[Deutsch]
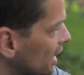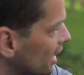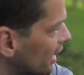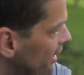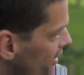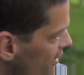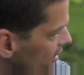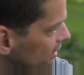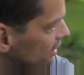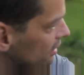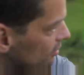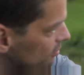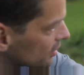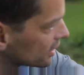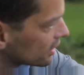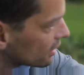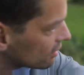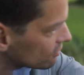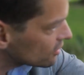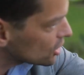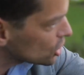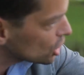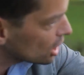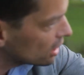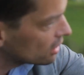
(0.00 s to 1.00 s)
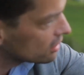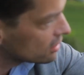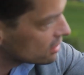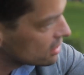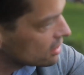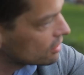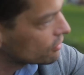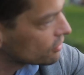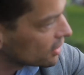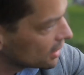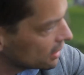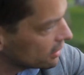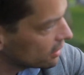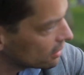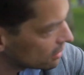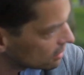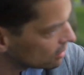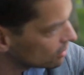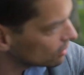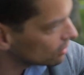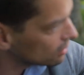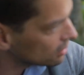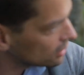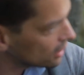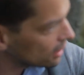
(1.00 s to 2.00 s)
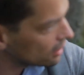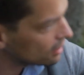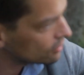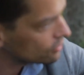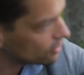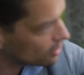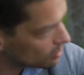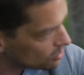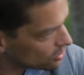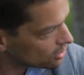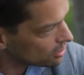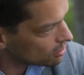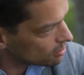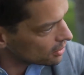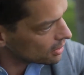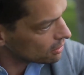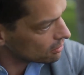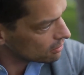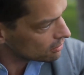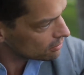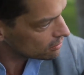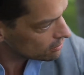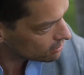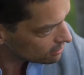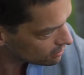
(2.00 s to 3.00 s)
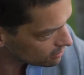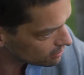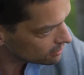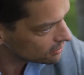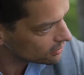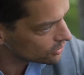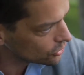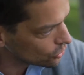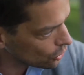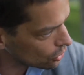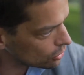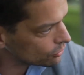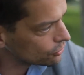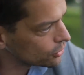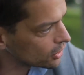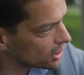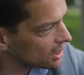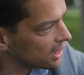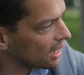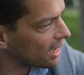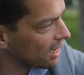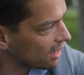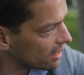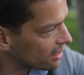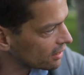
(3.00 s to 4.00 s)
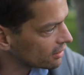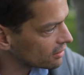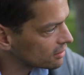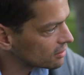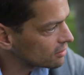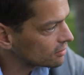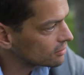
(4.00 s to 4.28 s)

rein, indem man dann wahrscheinlich sich verliert in irgendeiner Form, sondern man sorgt für Klarheit.